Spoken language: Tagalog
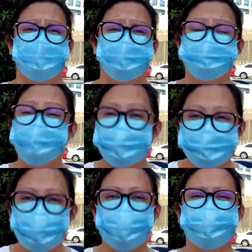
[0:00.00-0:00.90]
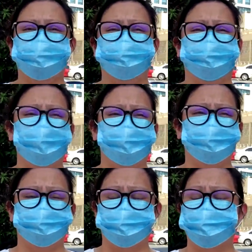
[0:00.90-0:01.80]
By the help of
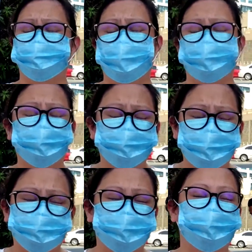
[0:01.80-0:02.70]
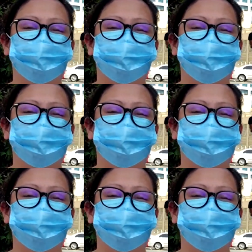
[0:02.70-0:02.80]
you know other people,